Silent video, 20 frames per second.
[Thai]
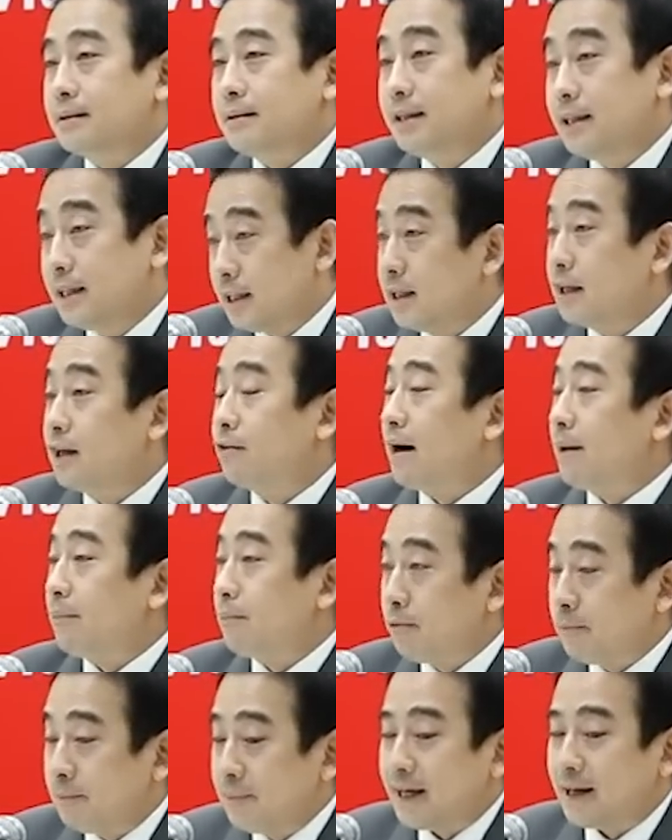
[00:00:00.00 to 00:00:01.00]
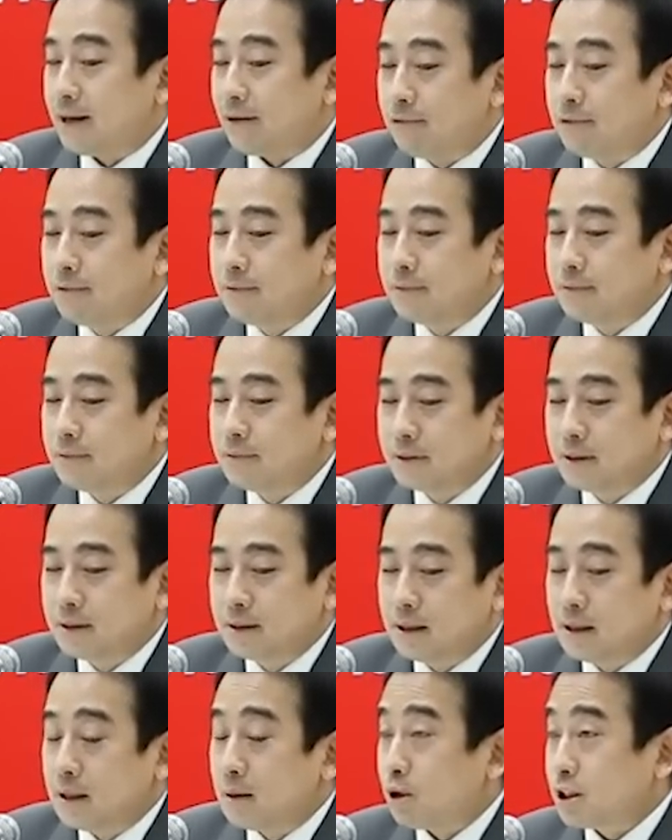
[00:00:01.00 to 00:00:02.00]
นี่คือความล้มเหลว
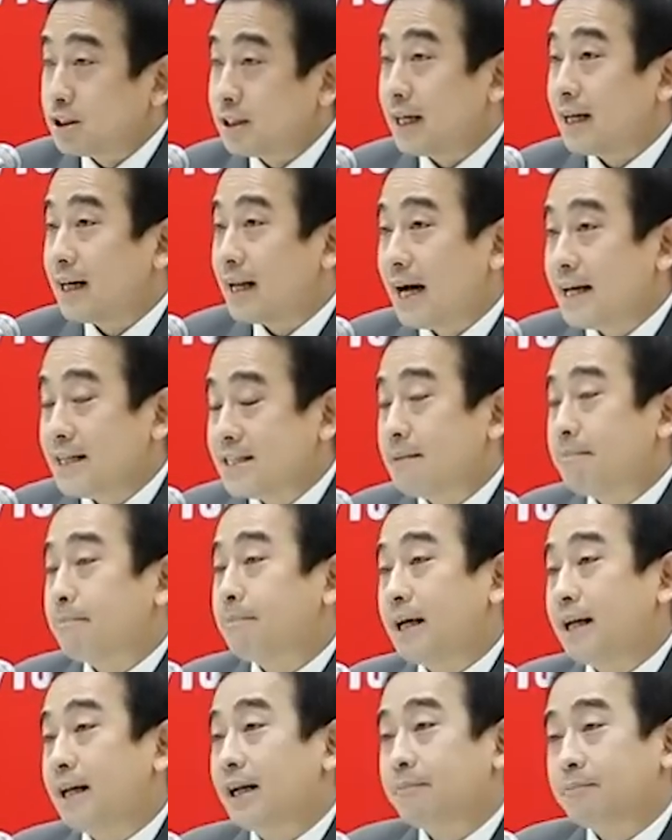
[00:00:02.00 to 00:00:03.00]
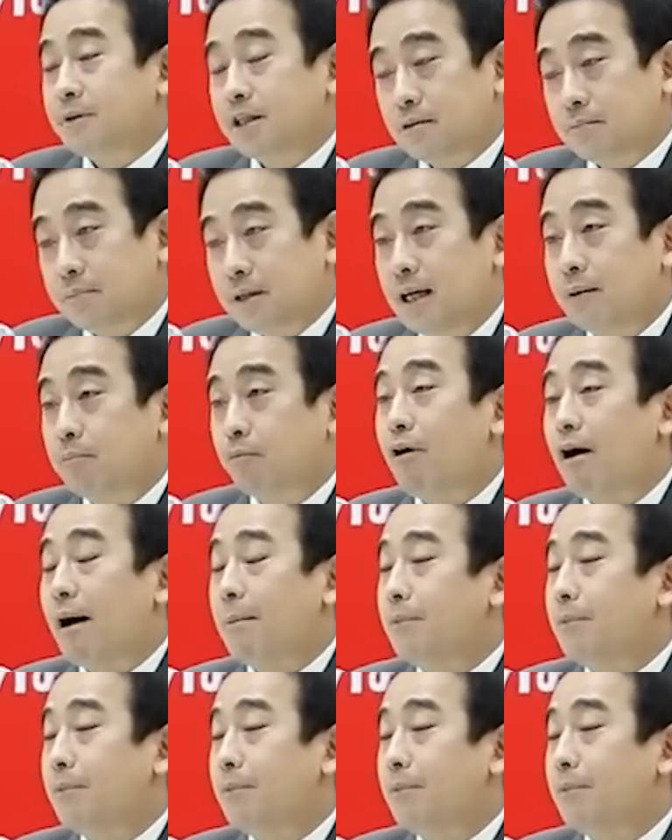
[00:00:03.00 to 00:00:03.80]
เพราะฉะนั้นไทยจำเป็นครับที่ต้องเพิ่มความ